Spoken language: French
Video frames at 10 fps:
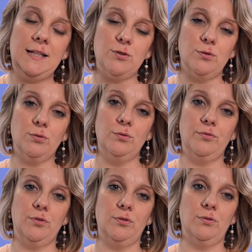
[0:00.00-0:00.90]
Il se
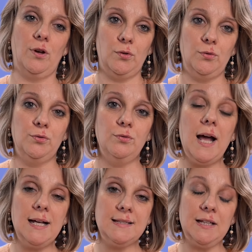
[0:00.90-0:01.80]
trouve qu'une euh, une
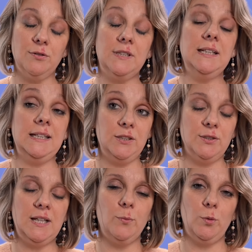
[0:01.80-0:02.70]
doula à ses côtés et
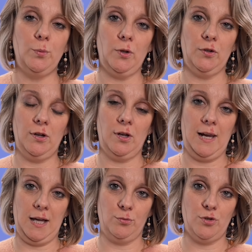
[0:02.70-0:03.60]
notamment pendant
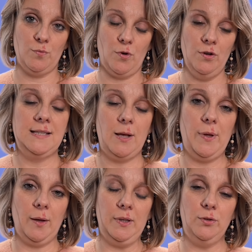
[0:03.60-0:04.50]
l'accouchement, ça
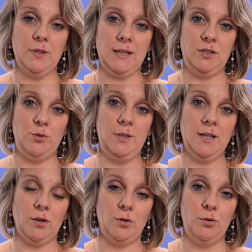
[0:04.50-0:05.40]
permet de
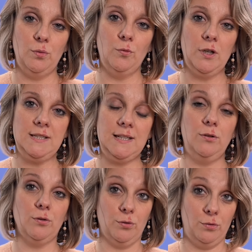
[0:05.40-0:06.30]
réduire euh, de moitié
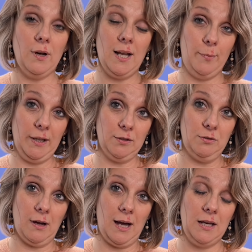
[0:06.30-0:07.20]
le recours à la
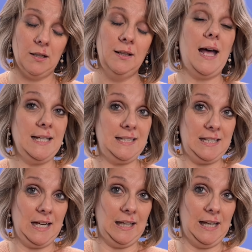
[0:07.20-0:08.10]
péridurale, à la
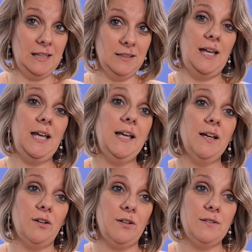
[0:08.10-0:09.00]
césarienne et
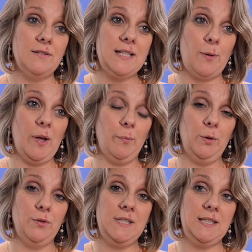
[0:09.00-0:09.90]
euh, ça permet
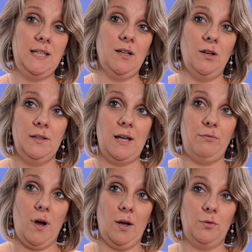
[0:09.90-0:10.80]
aussi
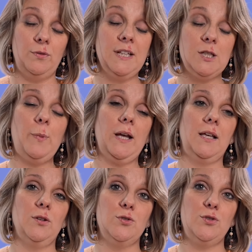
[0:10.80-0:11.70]
d'avoir une
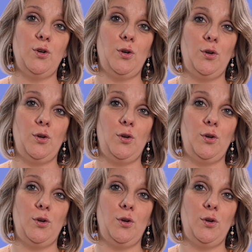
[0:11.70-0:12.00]
expérience